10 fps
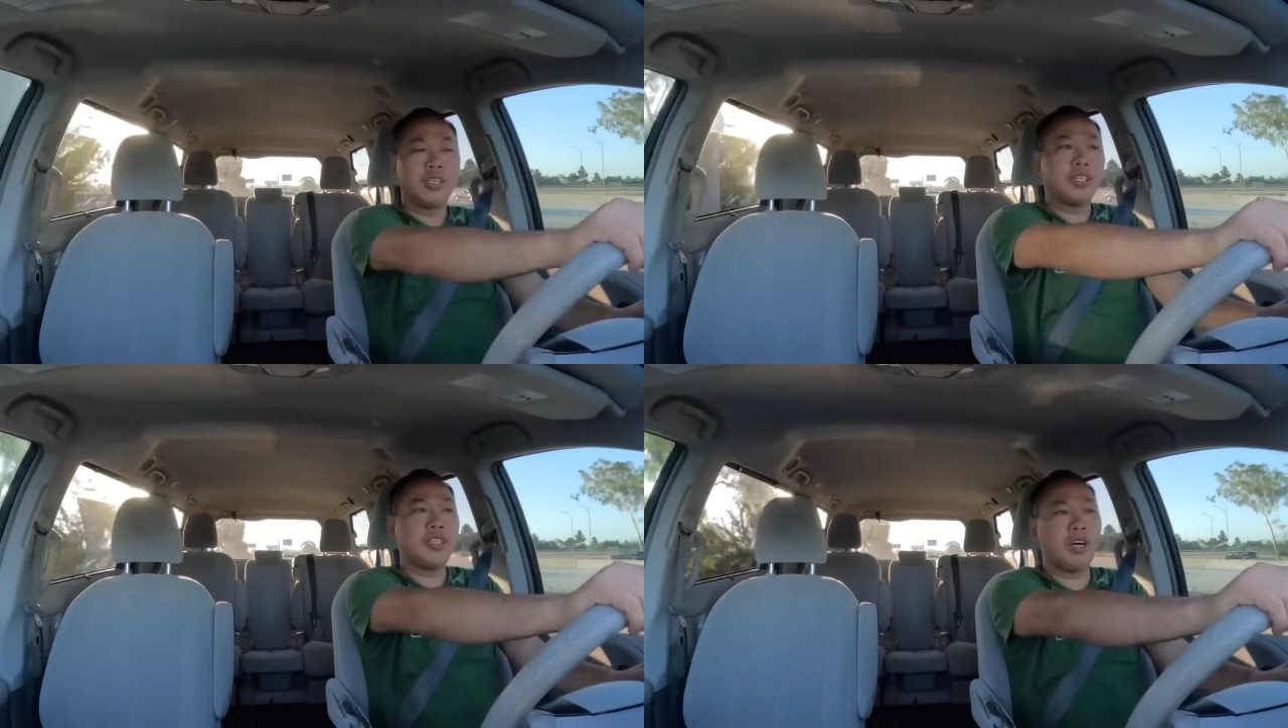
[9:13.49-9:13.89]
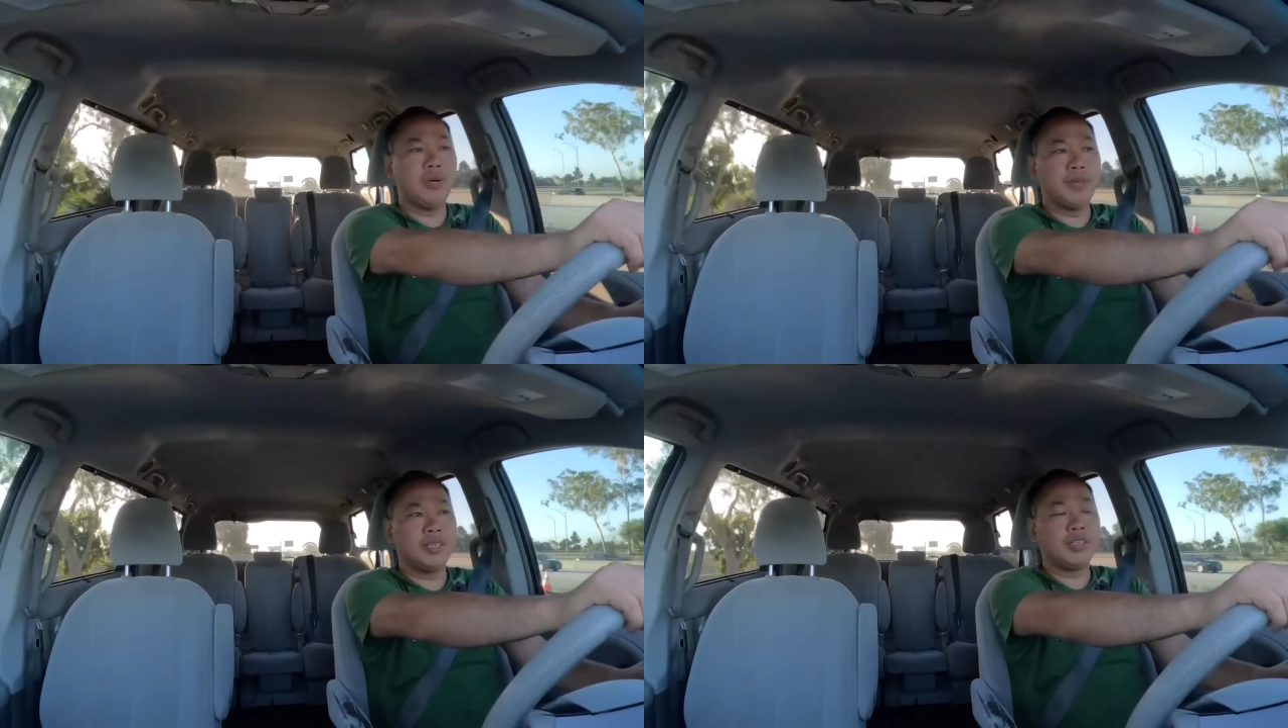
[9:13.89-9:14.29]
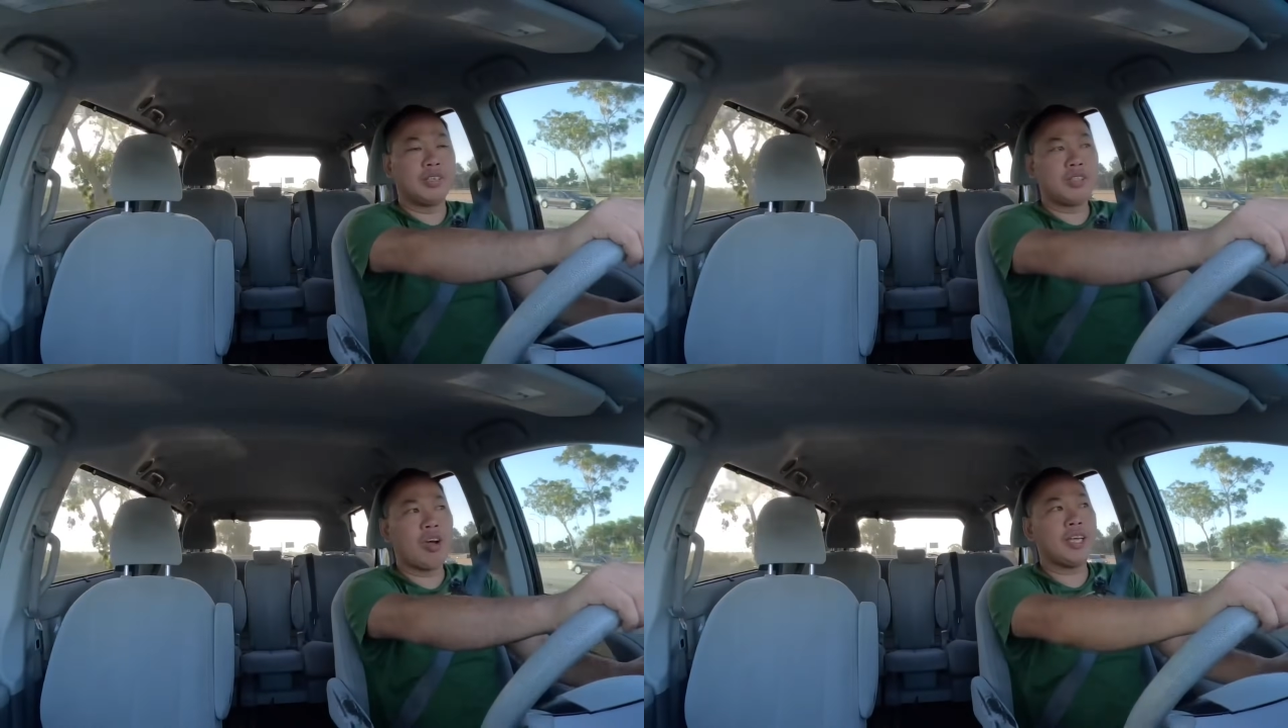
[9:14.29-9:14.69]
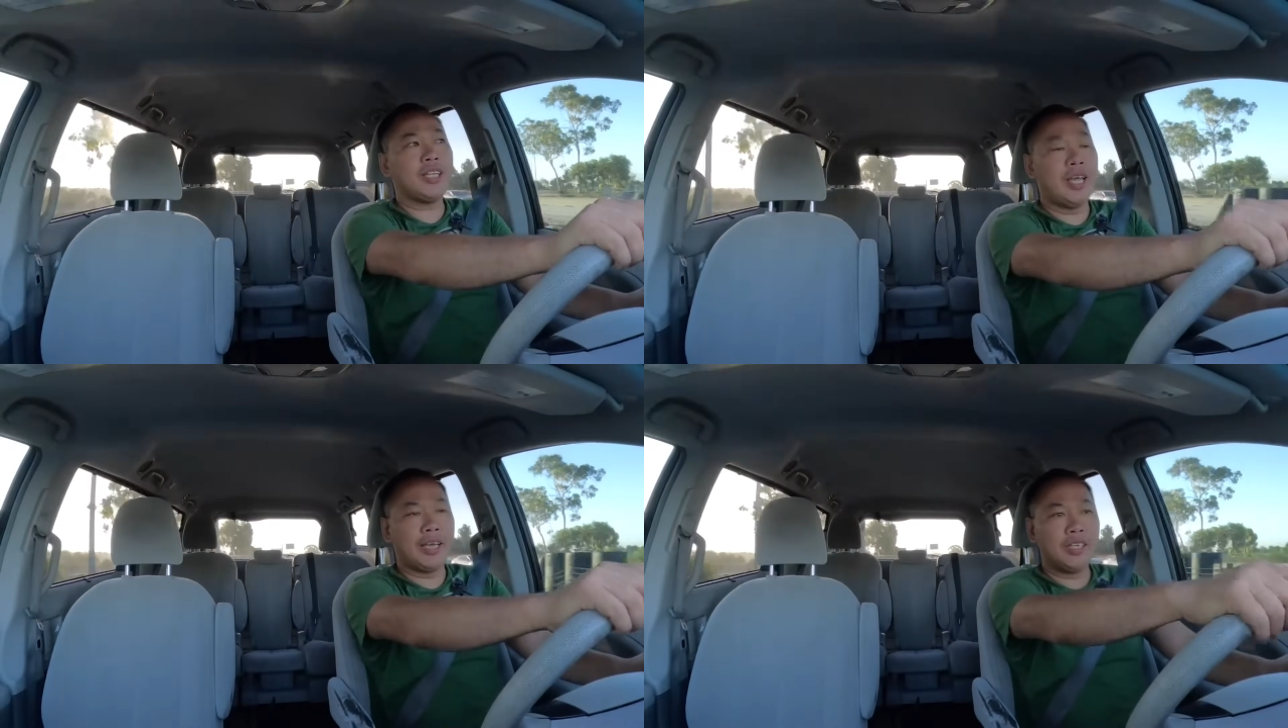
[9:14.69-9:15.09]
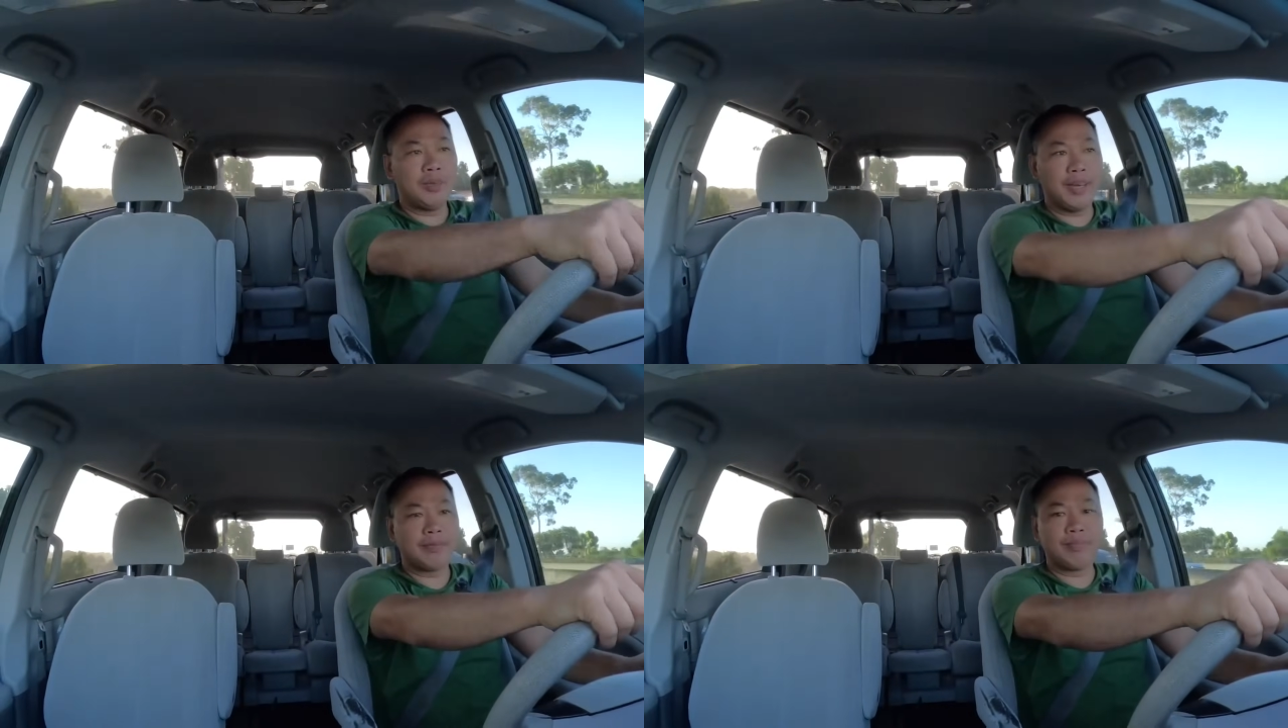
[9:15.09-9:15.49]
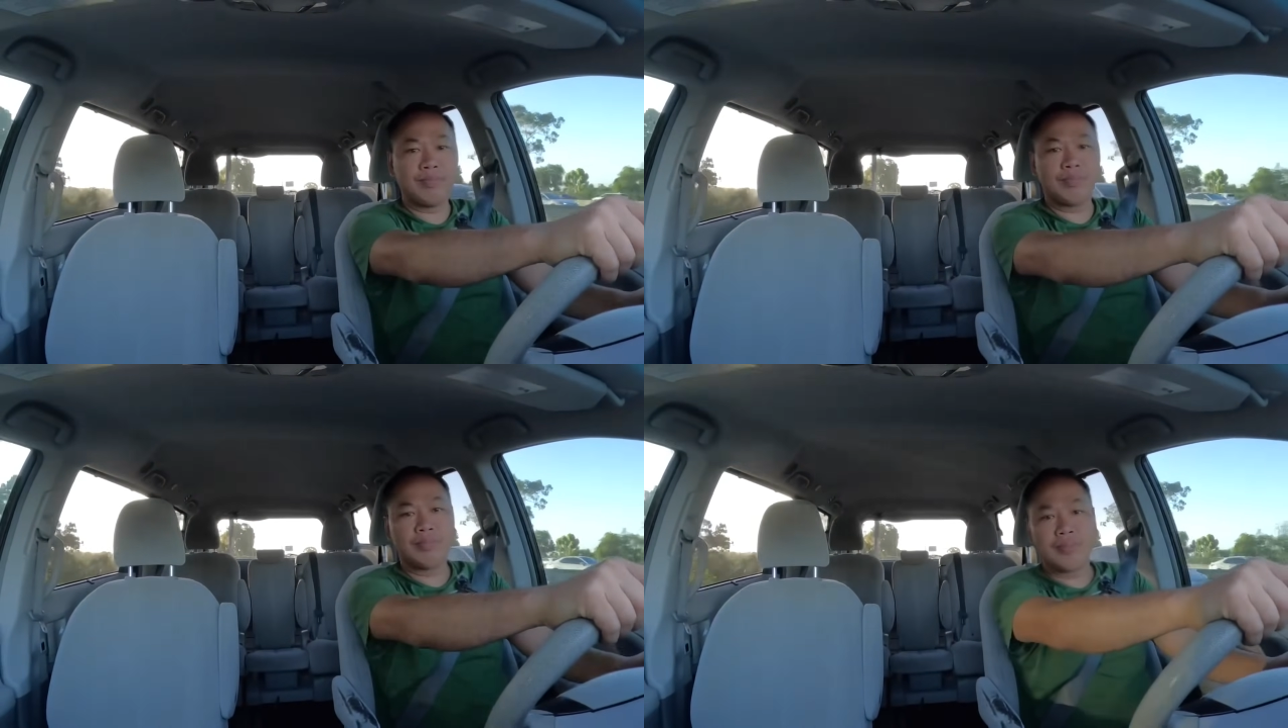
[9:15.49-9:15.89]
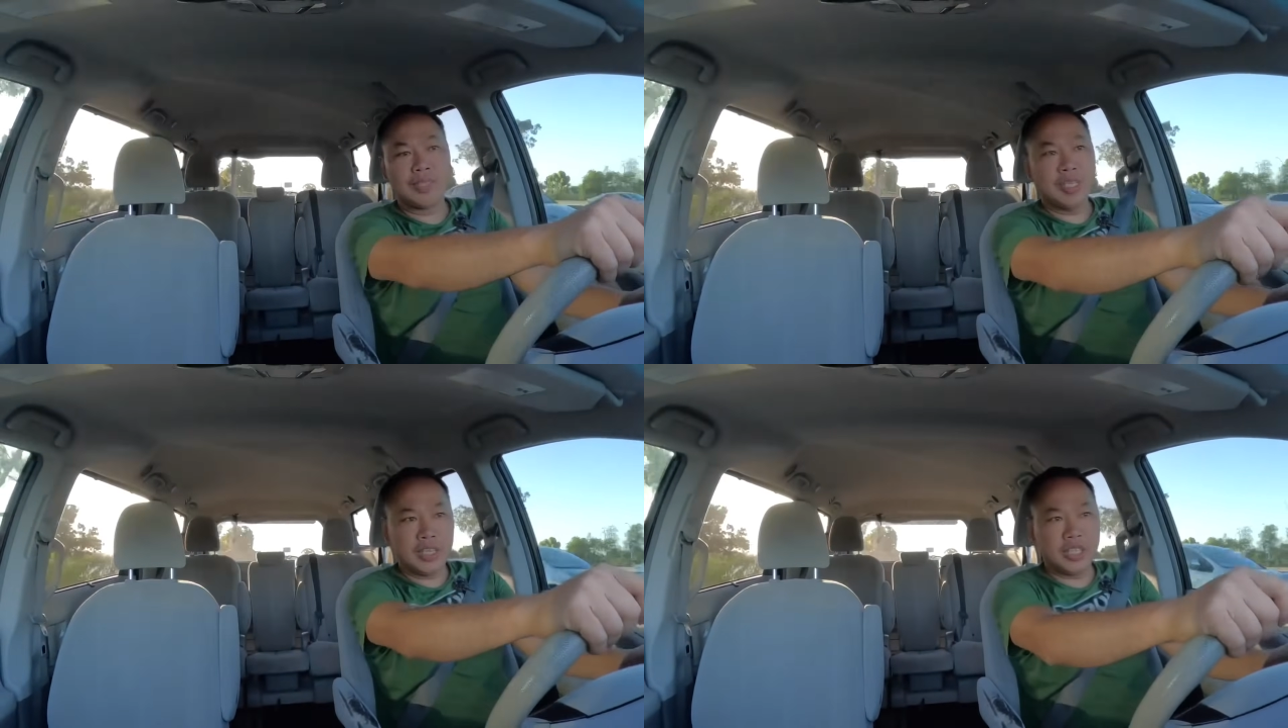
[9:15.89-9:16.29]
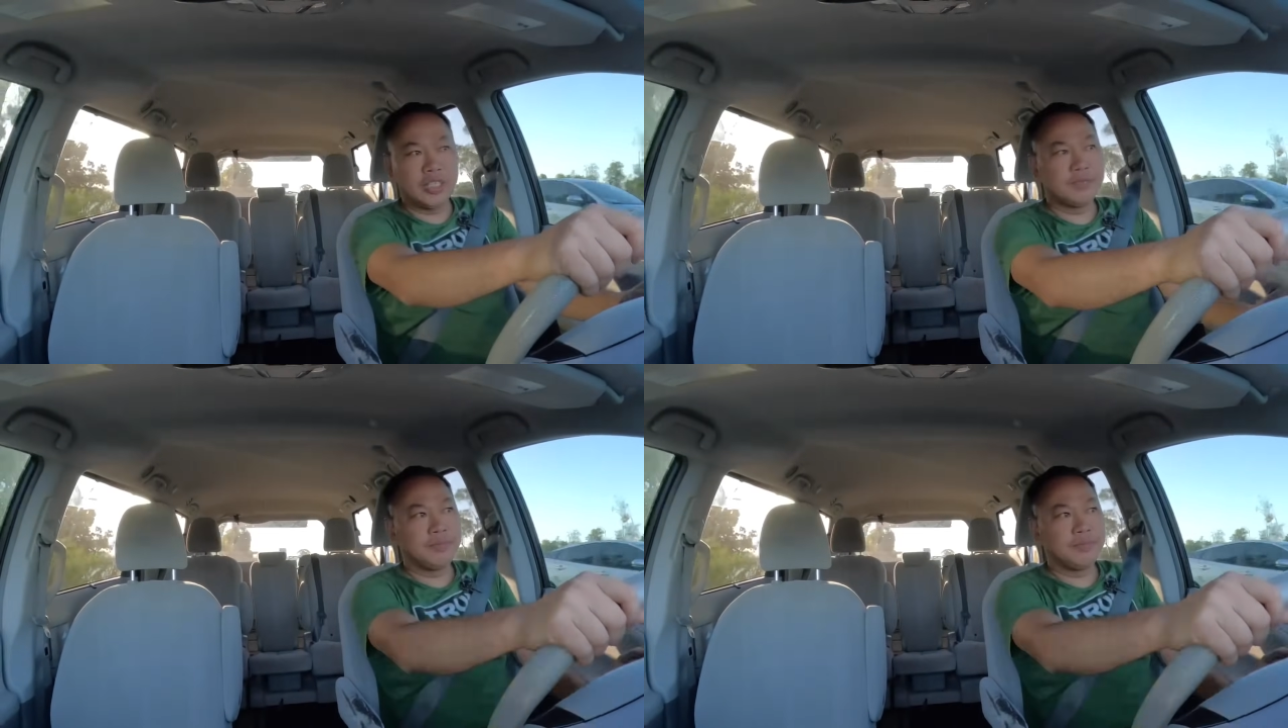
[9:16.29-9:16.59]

để cho mình thoát cái nạn đó các bạn ghê chưa